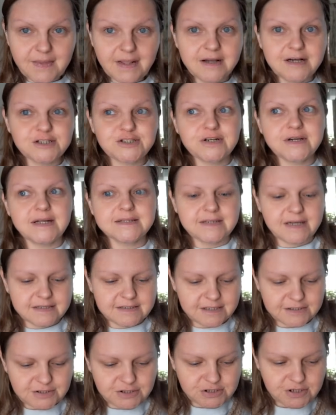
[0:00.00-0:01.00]
że ja
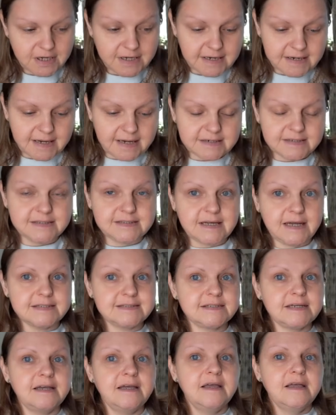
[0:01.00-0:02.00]
takie dzisiaj
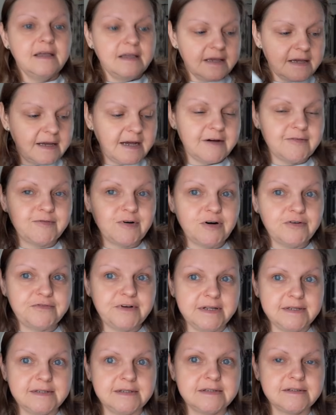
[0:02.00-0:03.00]
rarytasy
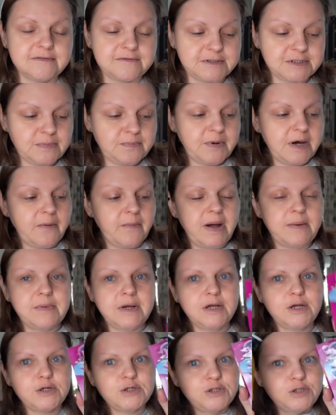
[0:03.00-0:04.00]
kawowe
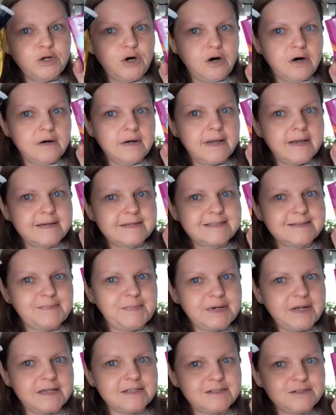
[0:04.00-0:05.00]
wsypałam do
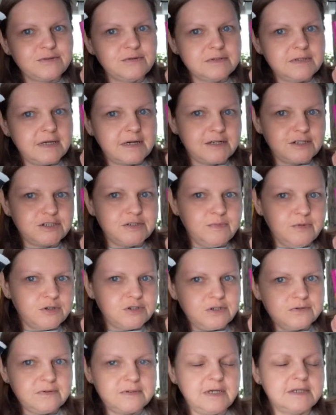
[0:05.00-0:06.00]
ekspresu, także
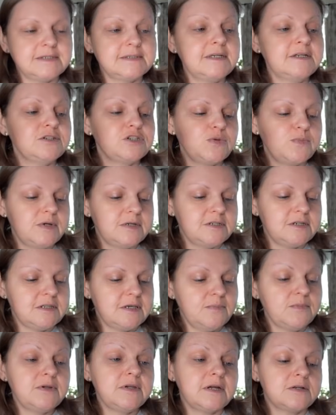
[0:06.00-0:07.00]
może tutaj zdjęcie będzie na
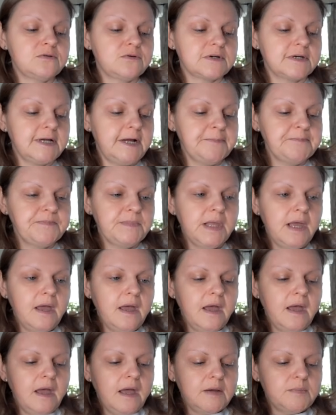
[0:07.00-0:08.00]
miniaturkę,
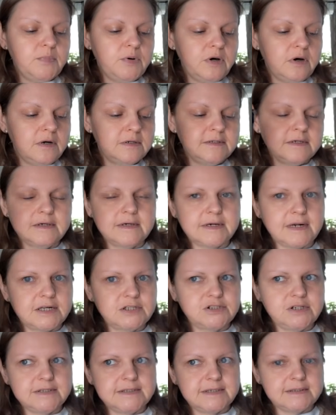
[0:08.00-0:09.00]
bo on
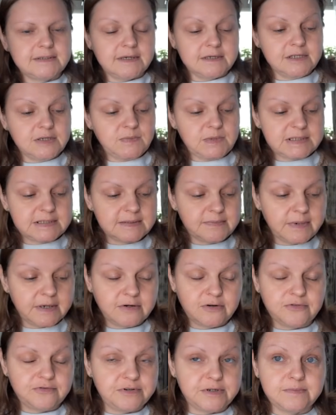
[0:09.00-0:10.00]
raczej za takimi
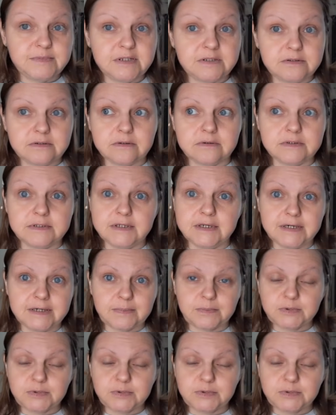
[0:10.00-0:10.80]
smakowymi to nie